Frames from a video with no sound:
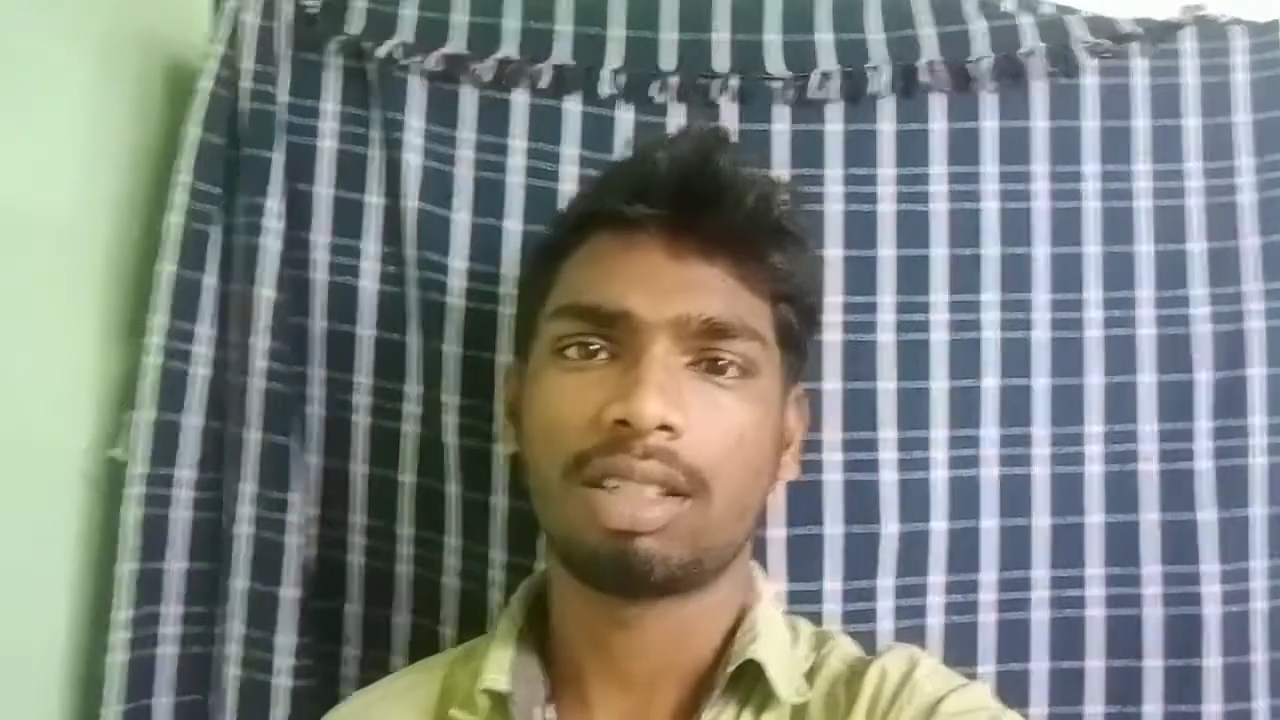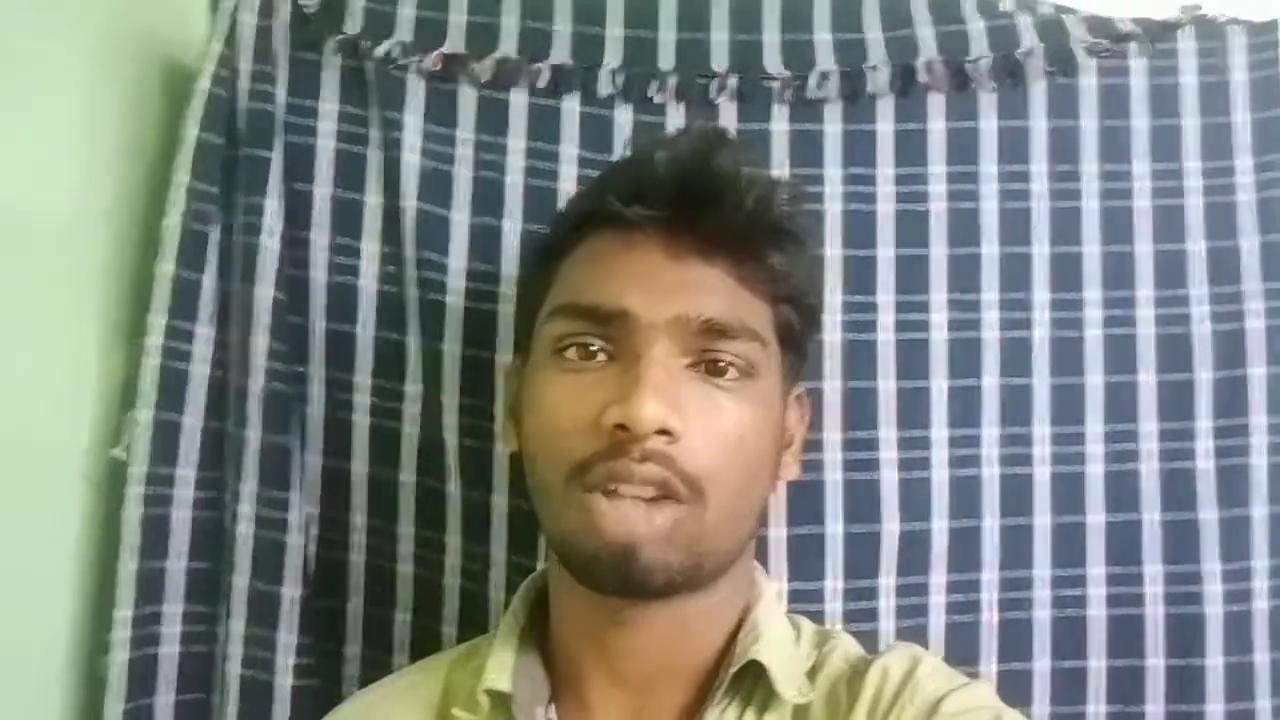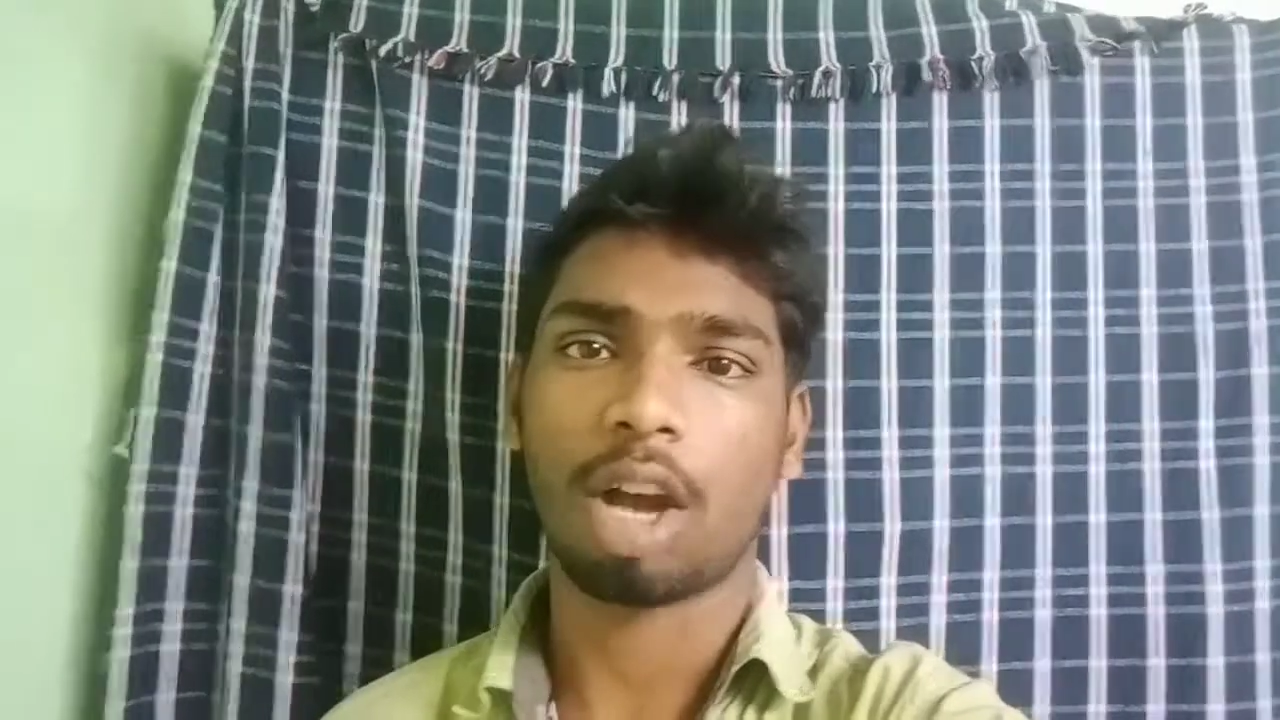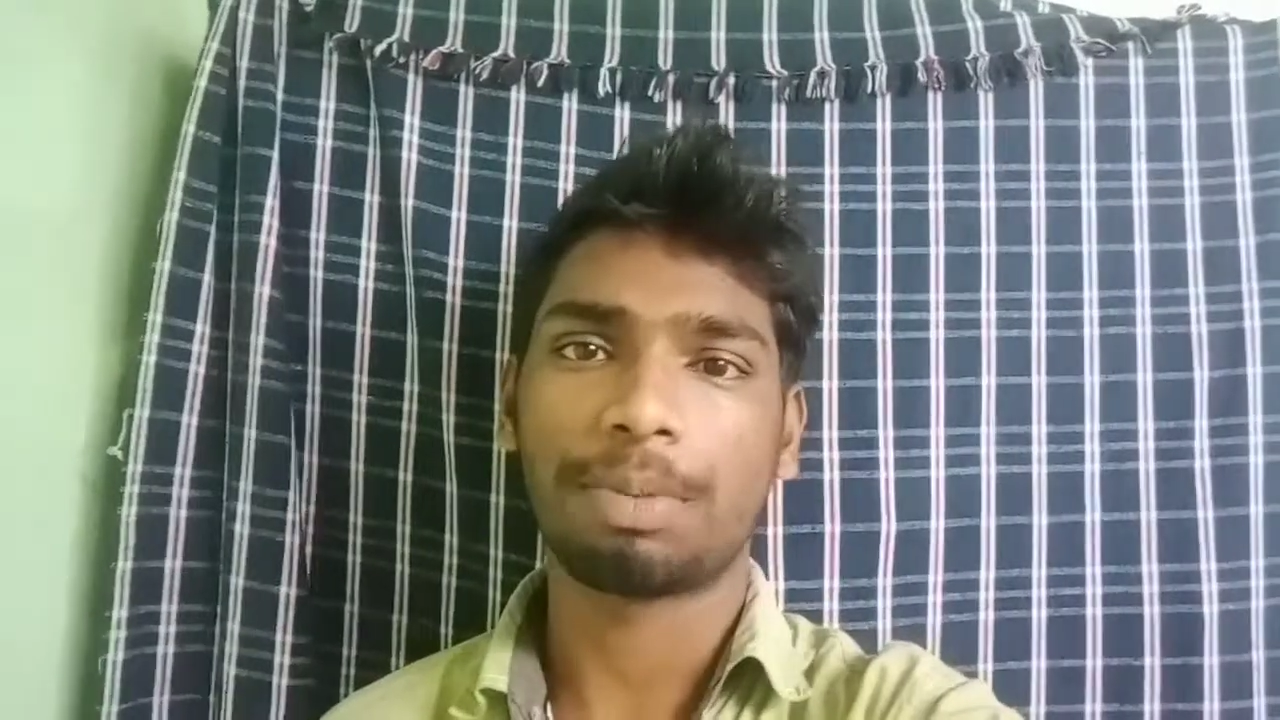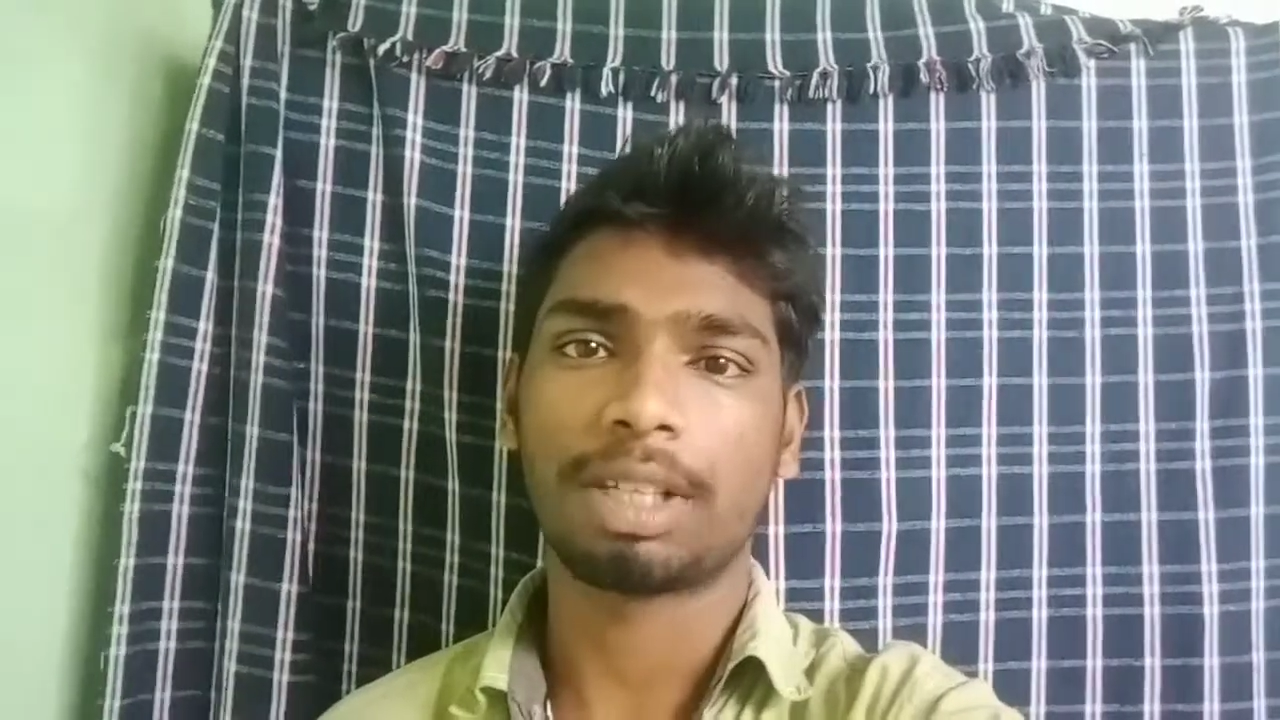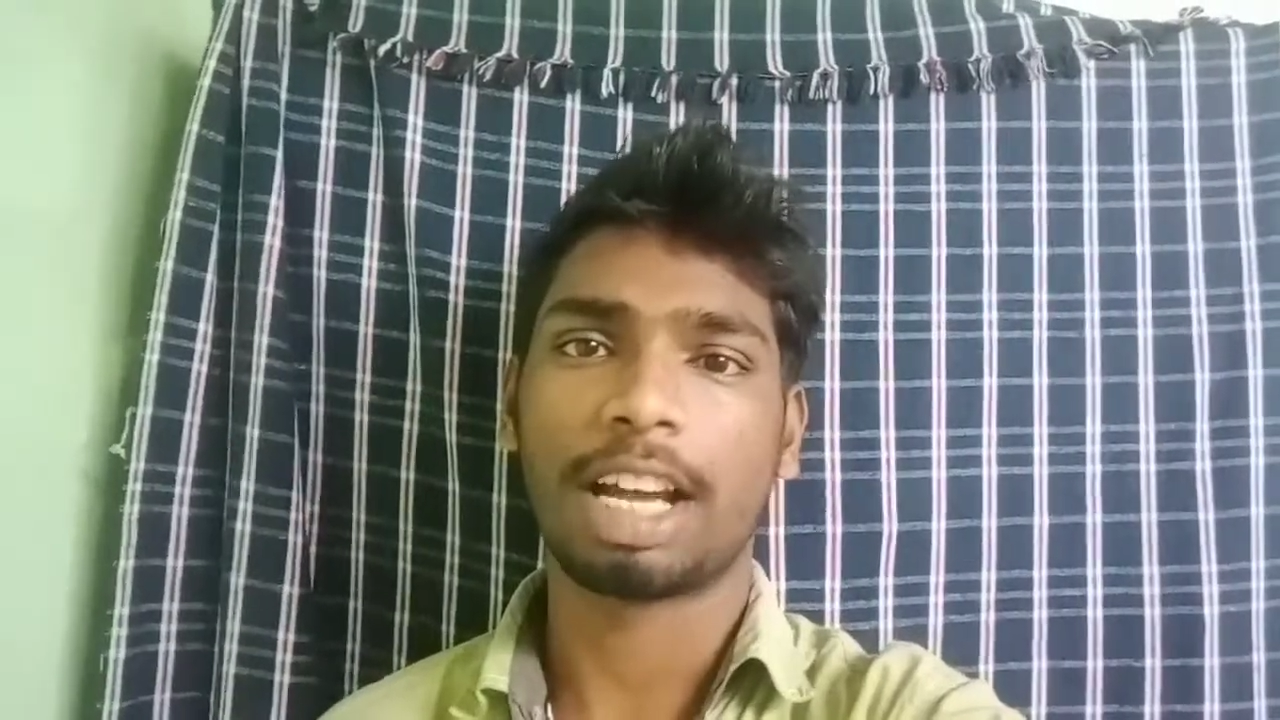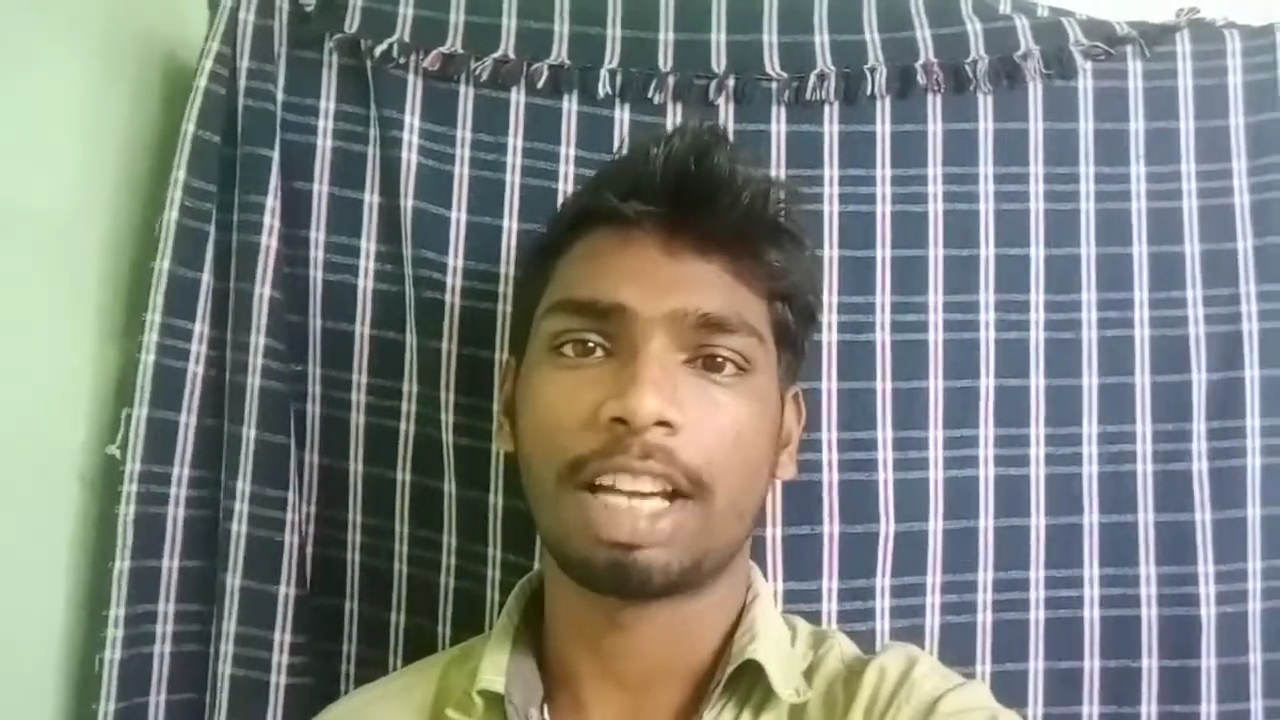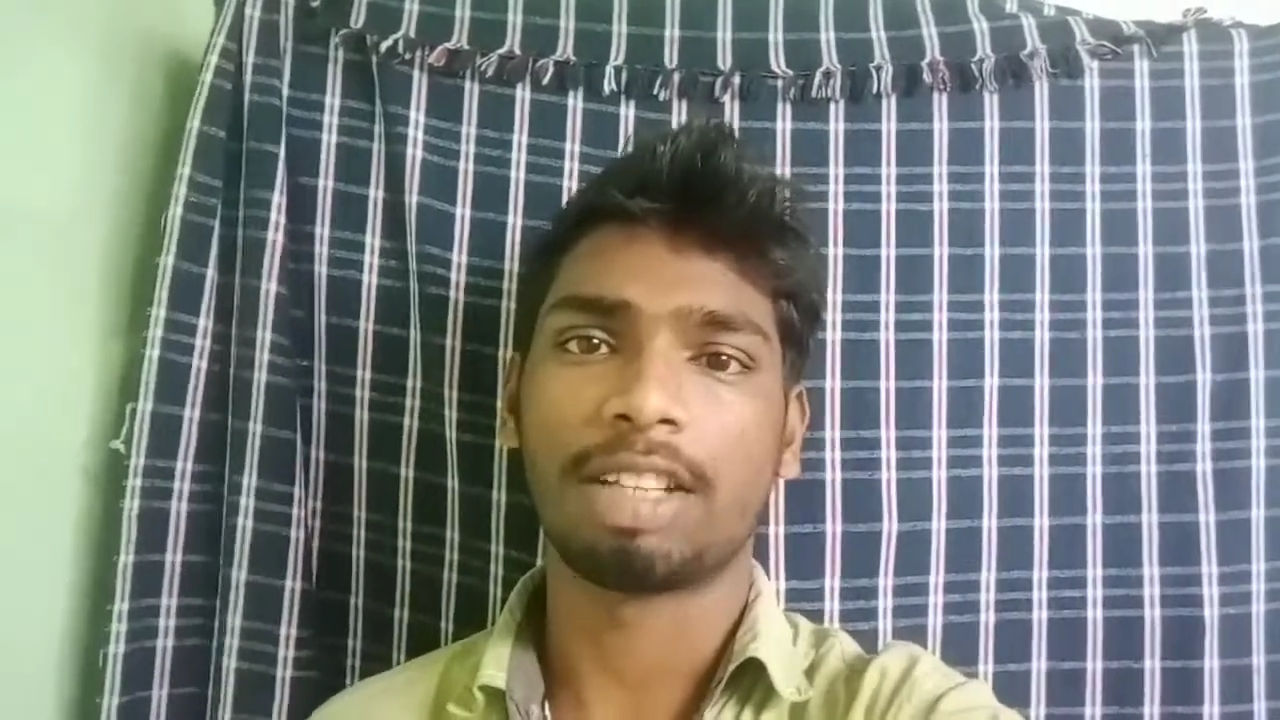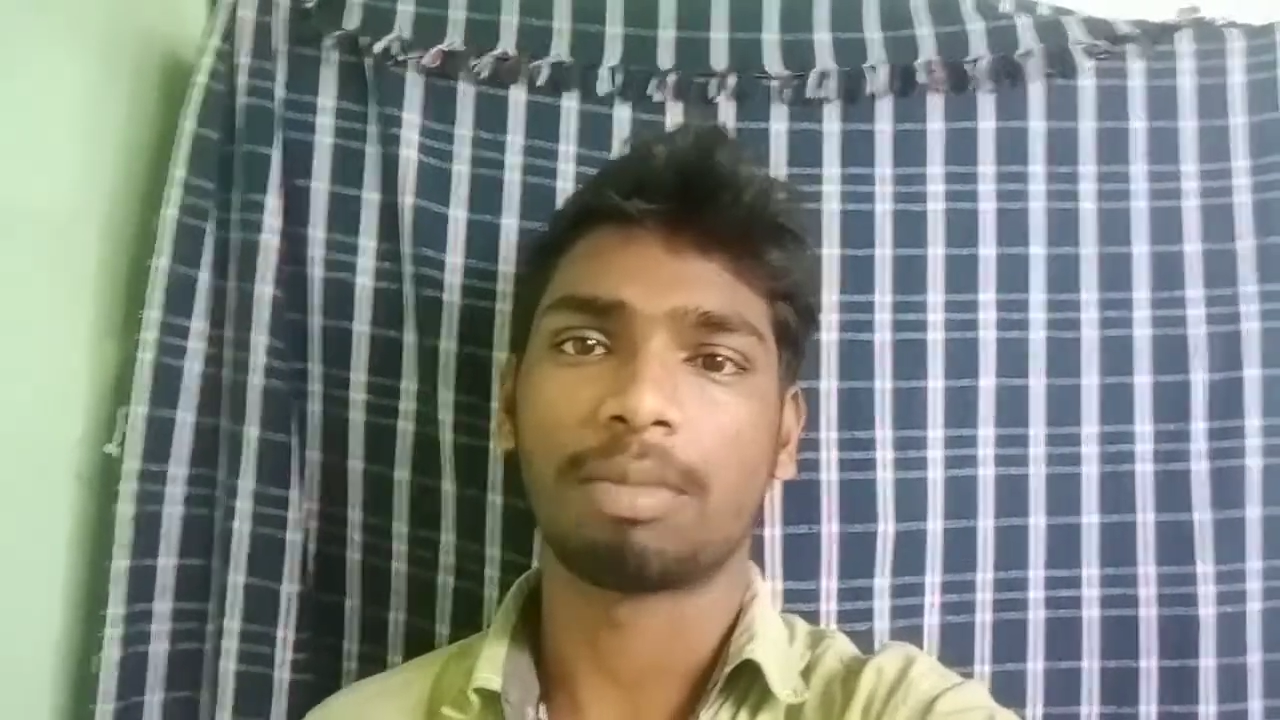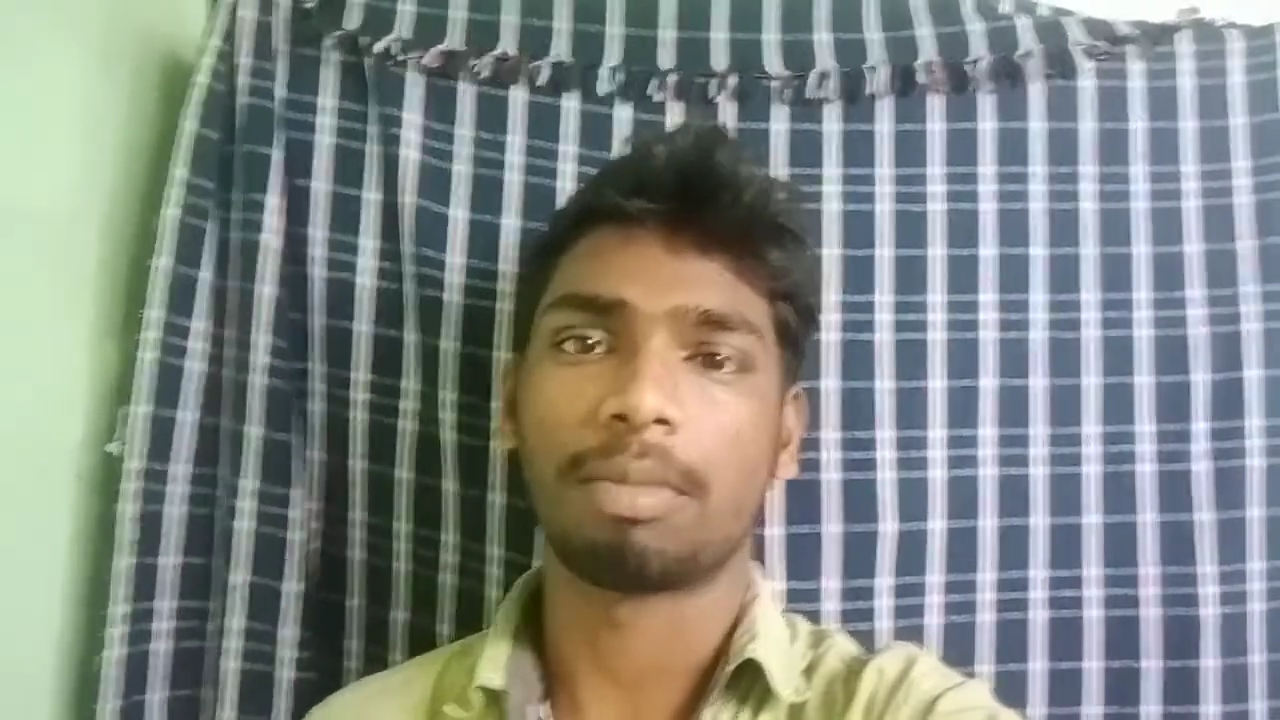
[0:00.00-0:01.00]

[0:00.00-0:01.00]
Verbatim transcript: షాప్స్కి కానీ